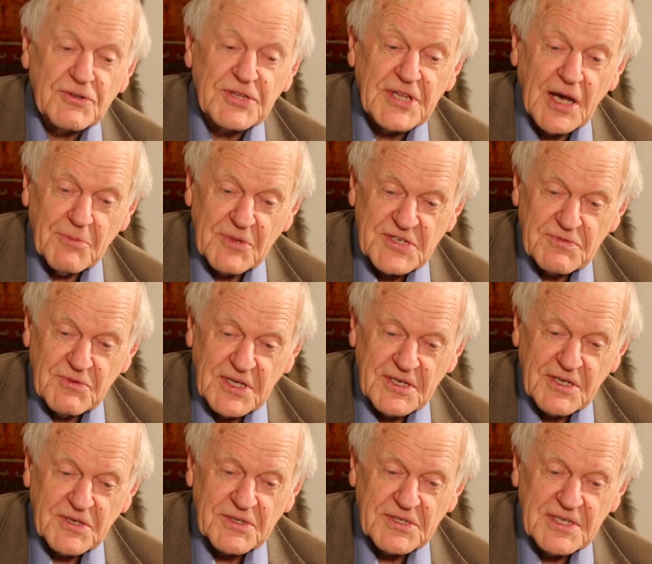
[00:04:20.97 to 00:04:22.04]
Und damals
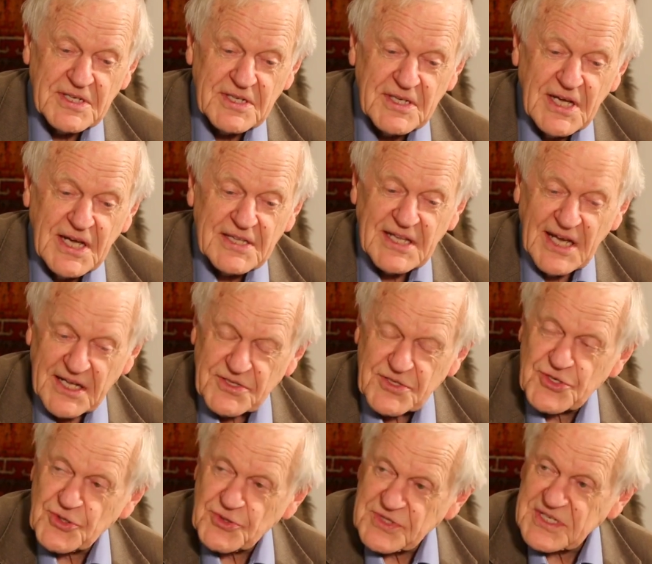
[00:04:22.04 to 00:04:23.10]
waren auch die
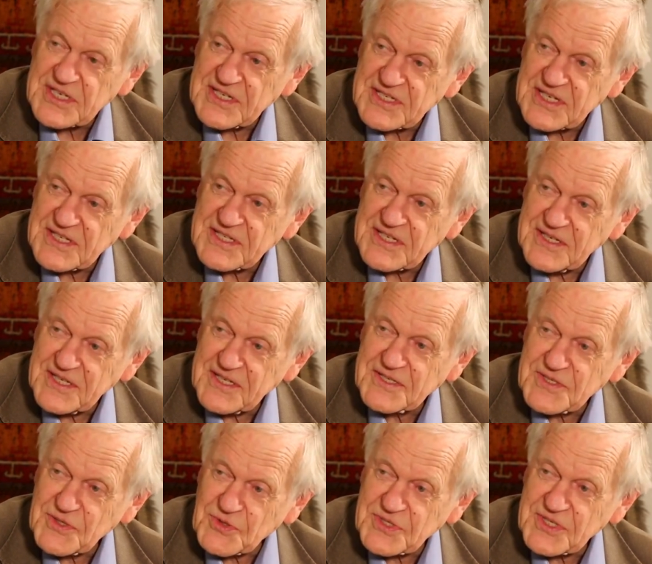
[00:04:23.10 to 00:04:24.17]
Datenschutzgesetze
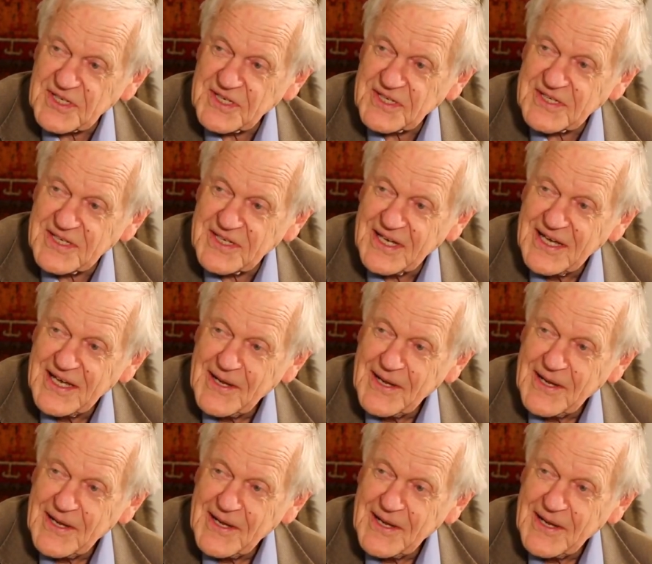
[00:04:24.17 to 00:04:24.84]
nicht so strikte.